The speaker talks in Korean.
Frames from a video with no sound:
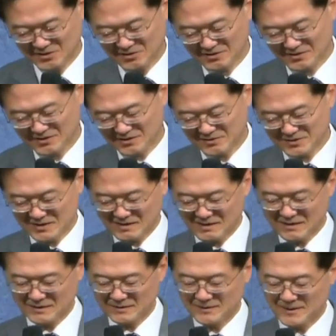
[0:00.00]
될 거라고
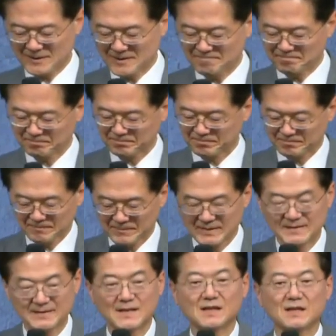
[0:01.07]
생각하는데
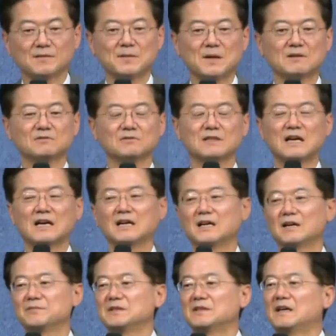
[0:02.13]
생각 밖으로 나가야
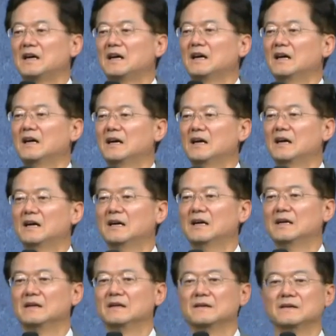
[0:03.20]
합니다.
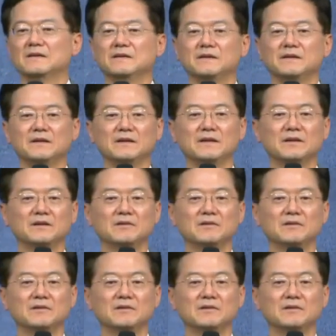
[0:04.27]
예.